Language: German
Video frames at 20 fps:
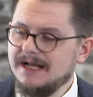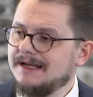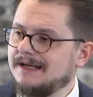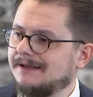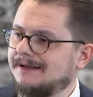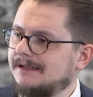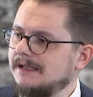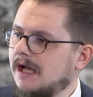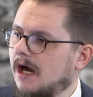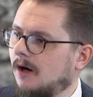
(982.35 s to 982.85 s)

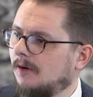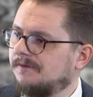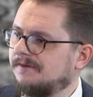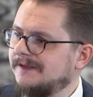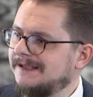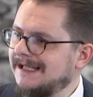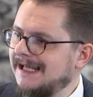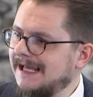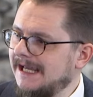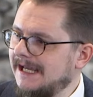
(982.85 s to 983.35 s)
dass sie auf
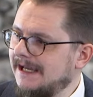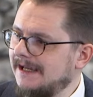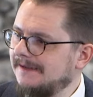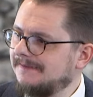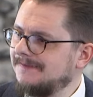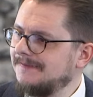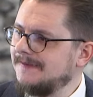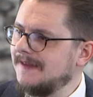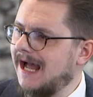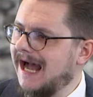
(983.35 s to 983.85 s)

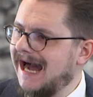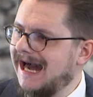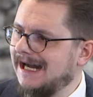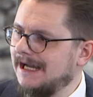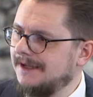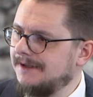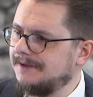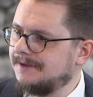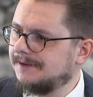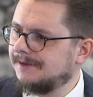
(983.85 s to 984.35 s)
jeden
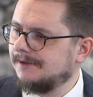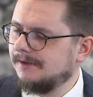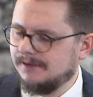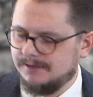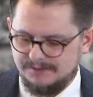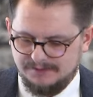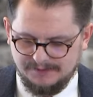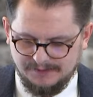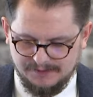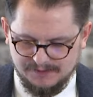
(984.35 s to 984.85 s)

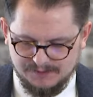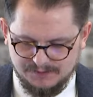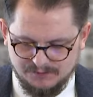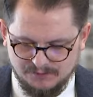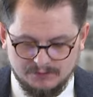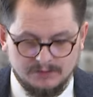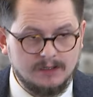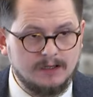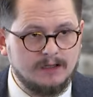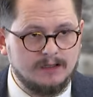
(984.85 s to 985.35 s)
einzelnen der
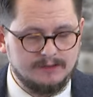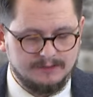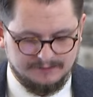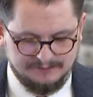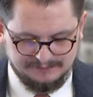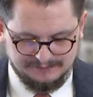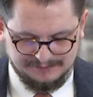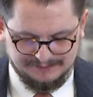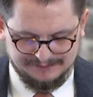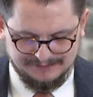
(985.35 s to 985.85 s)
Jünger
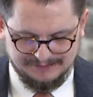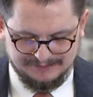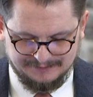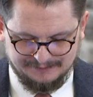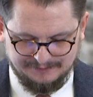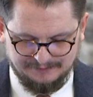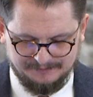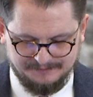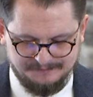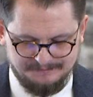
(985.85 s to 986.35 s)
sich
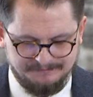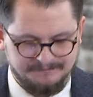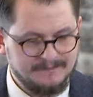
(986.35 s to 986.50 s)
setzen.